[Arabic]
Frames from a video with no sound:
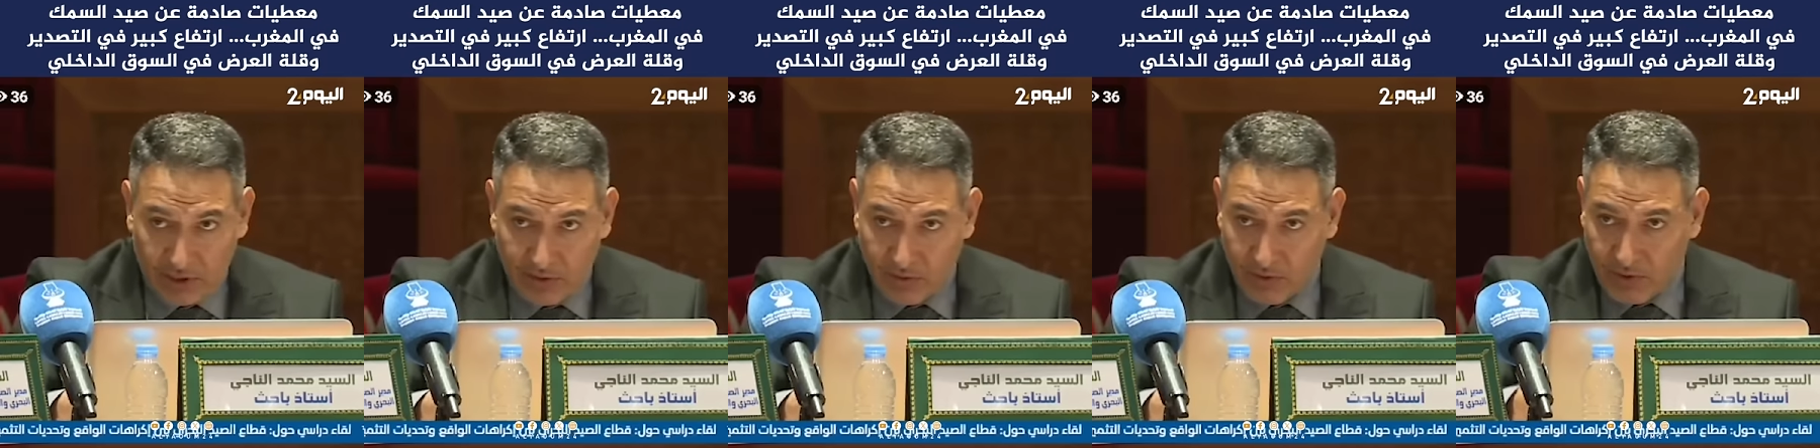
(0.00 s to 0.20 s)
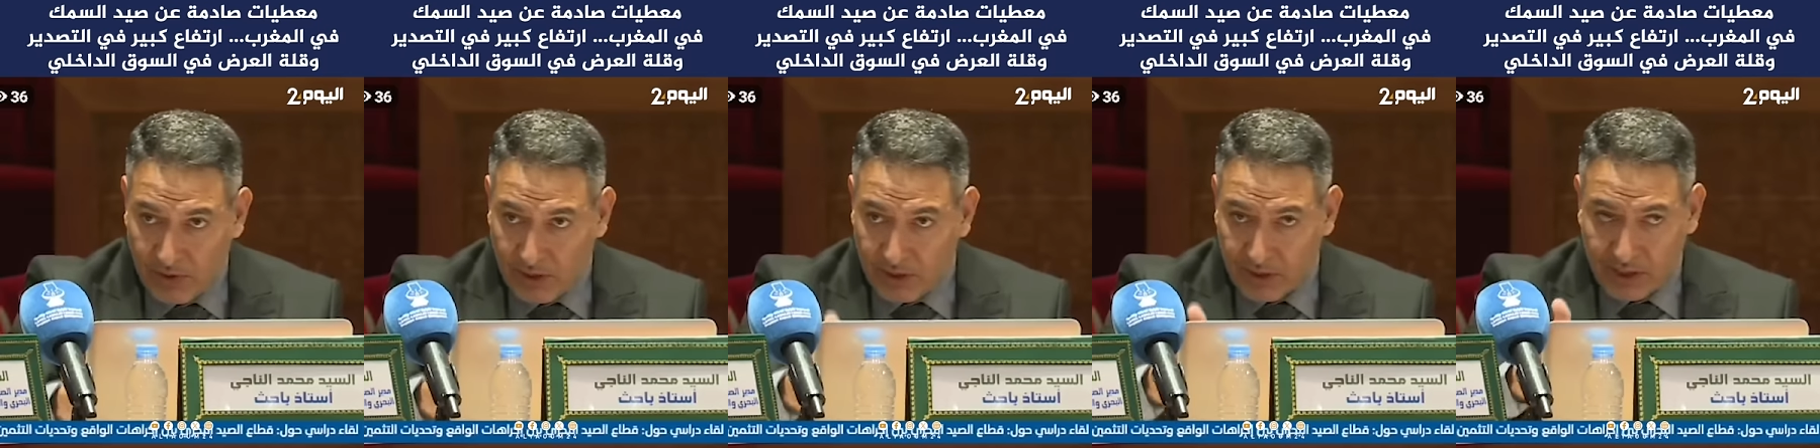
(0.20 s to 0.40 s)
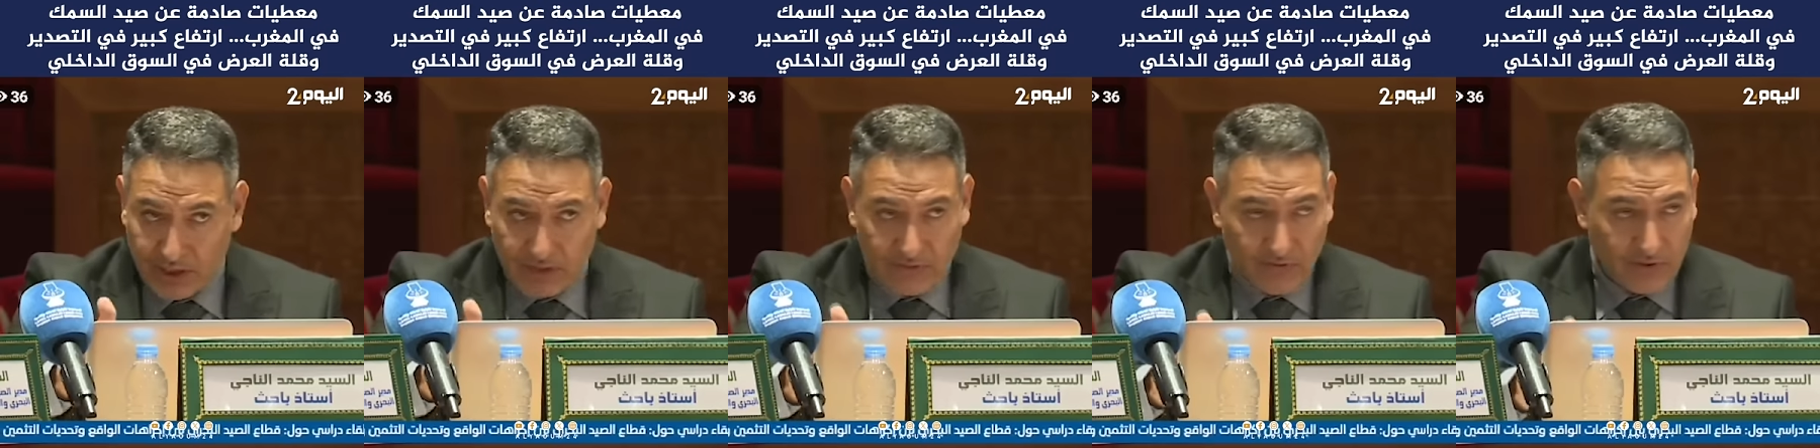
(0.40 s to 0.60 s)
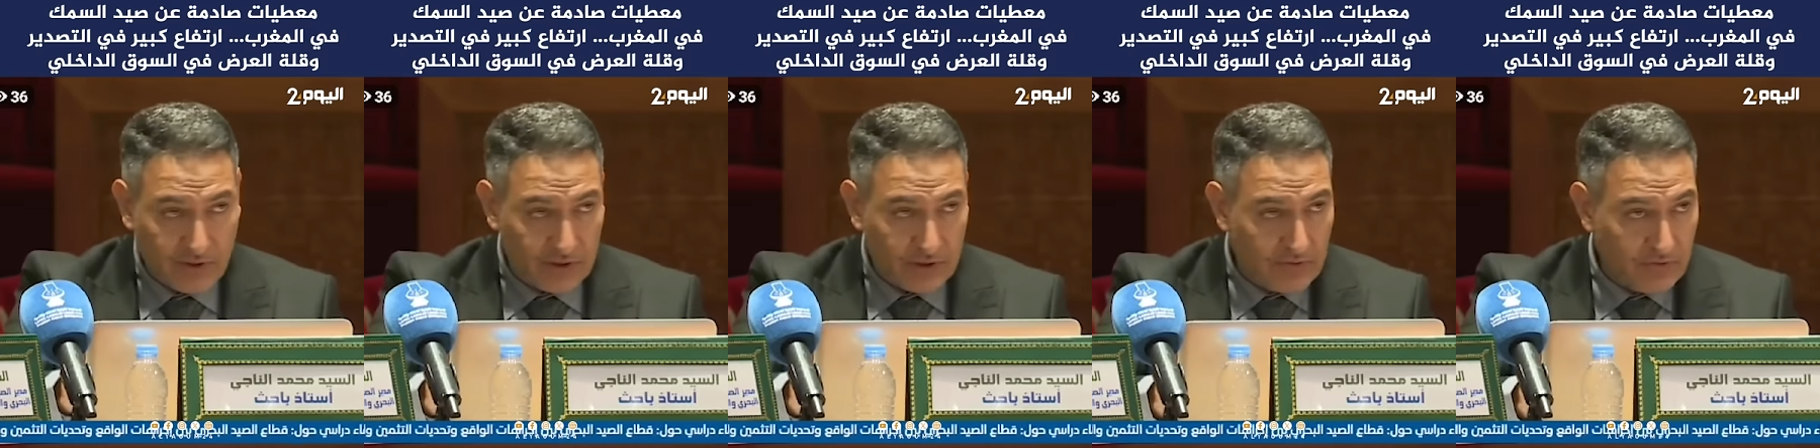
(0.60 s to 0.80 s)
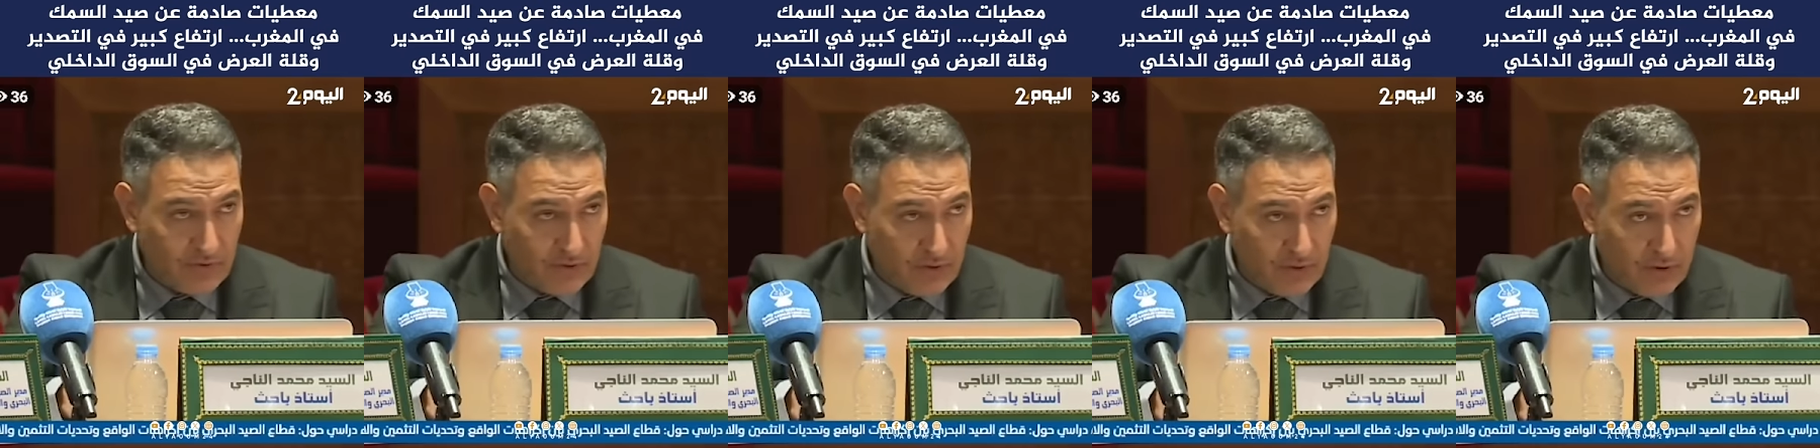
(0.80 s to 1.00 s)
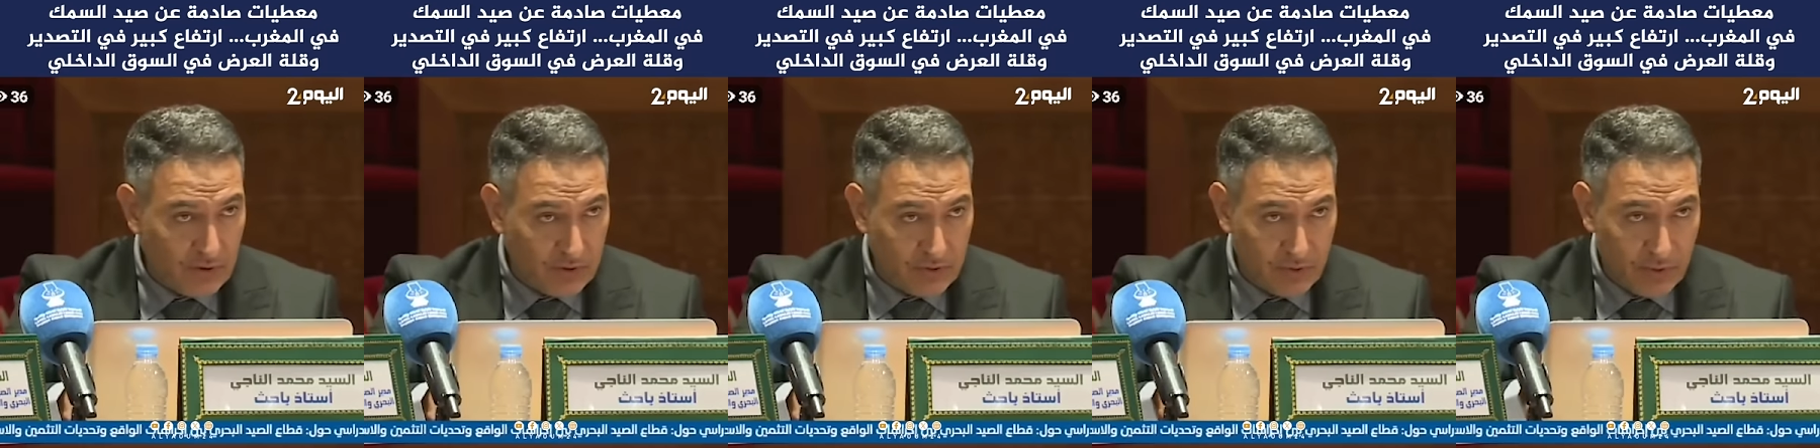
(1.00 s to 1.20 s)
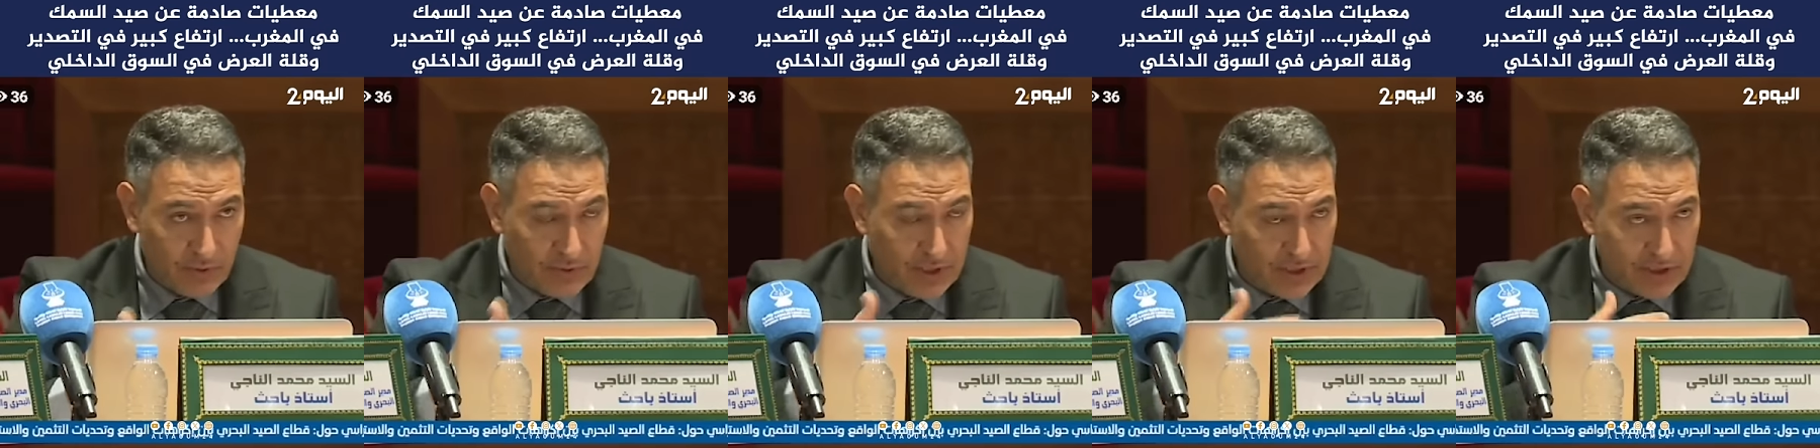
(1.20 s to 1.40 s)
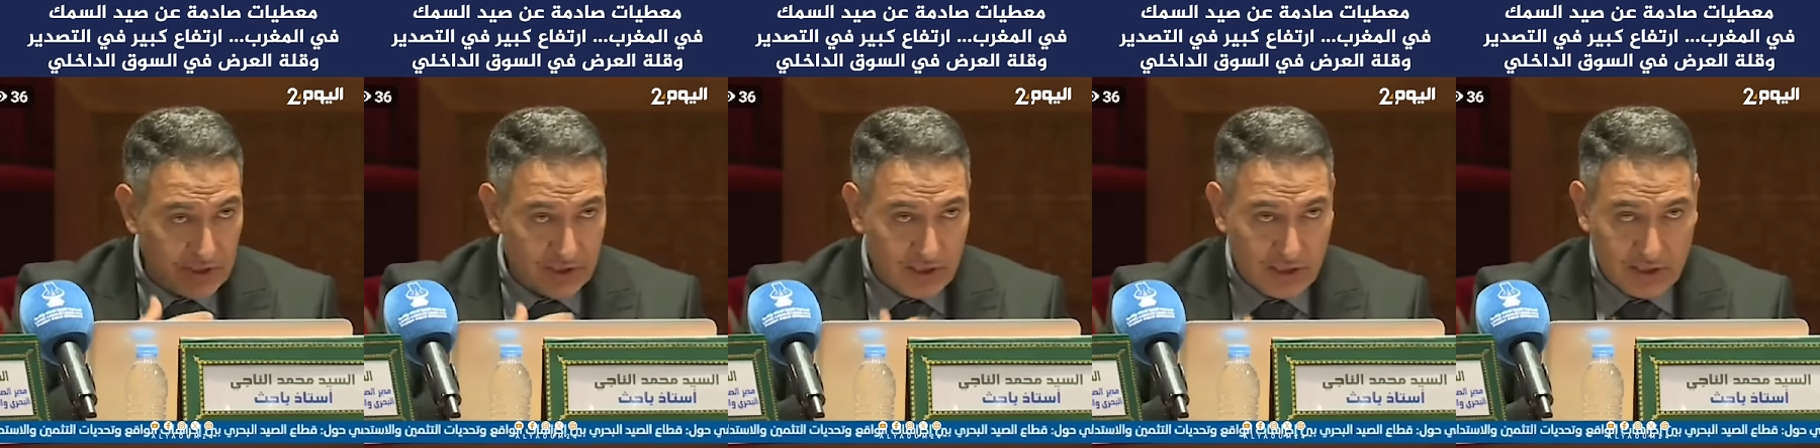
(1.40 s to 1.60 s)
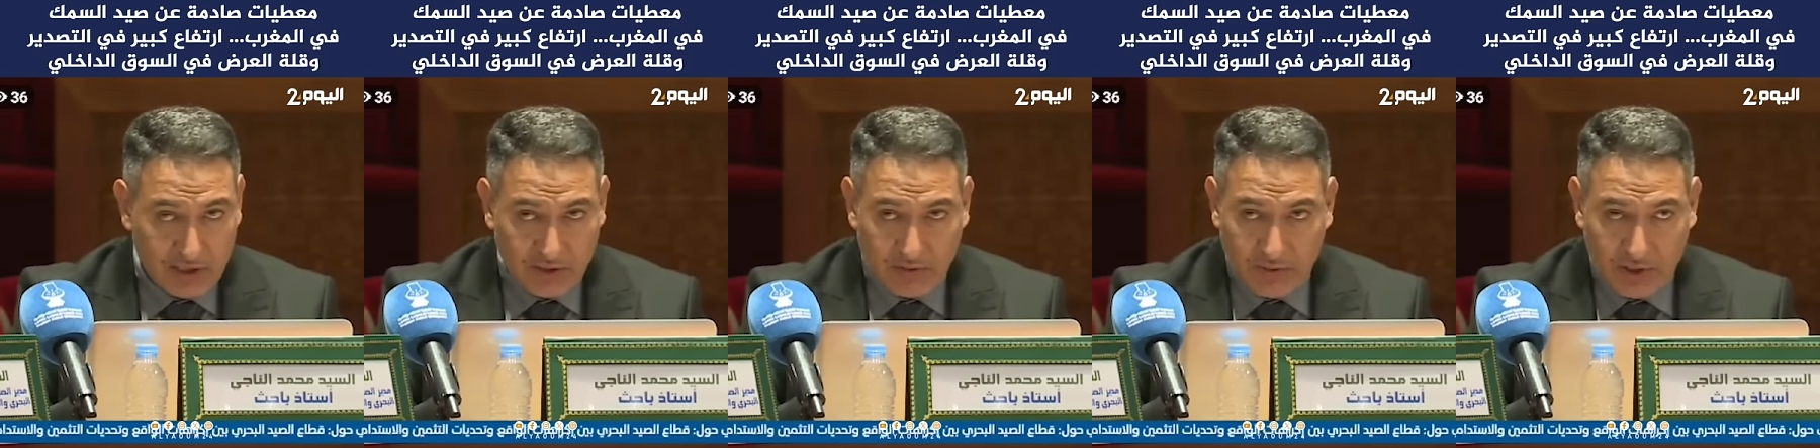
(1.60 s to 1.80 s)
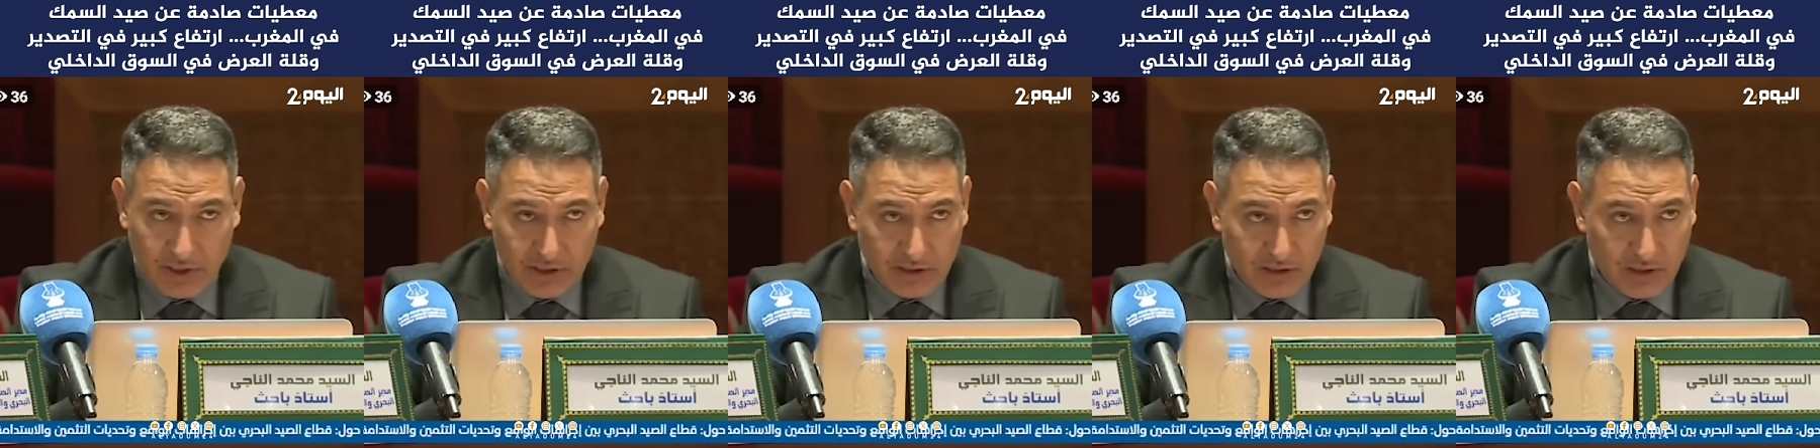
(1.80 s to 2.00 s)
ولا كيتفرج في الحوت ما بقاش يحس
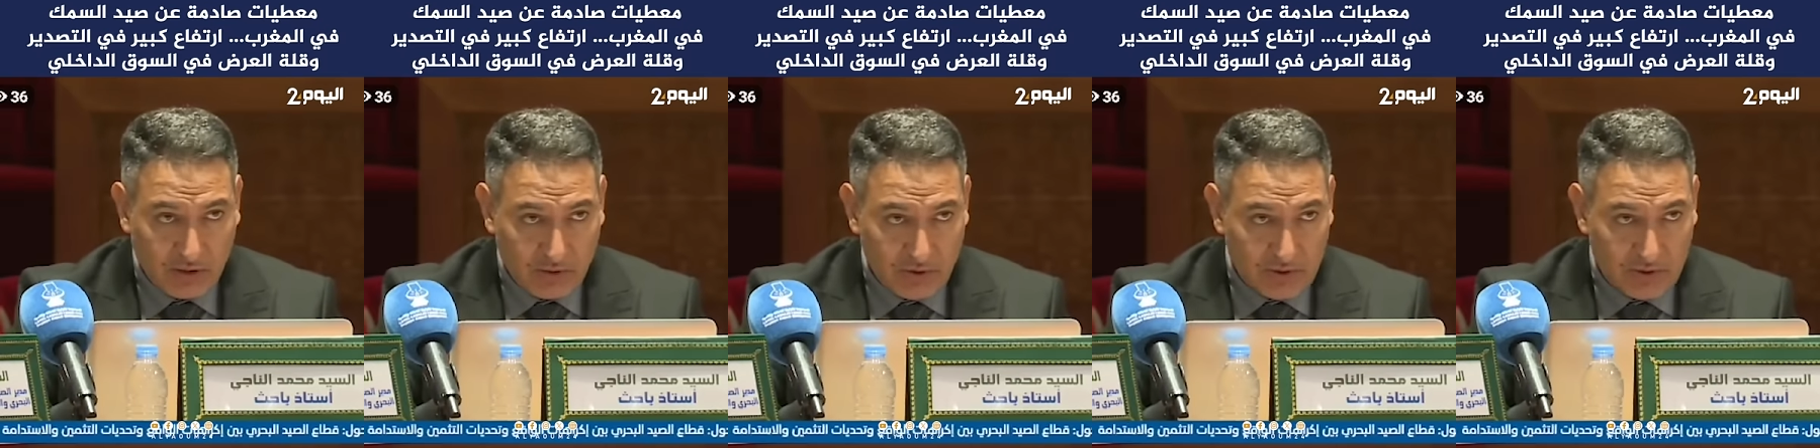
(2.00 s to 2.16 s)
بين الثروه